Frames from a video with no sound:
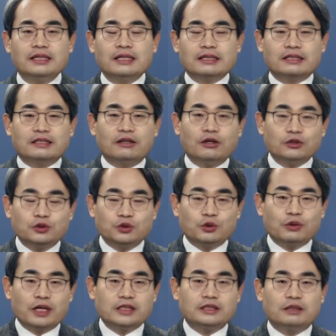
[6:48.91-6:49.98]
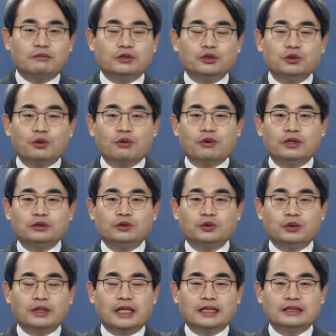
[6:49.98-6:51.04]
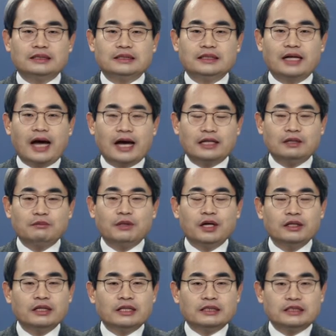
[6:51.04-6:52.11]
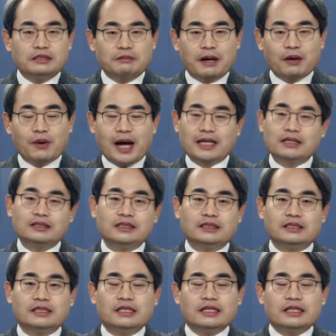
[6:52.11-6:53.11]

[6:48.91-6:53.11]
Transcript: 그런 쪽에 이제 뭐 수도권 쪽이라든지 아니면 지방 광역시들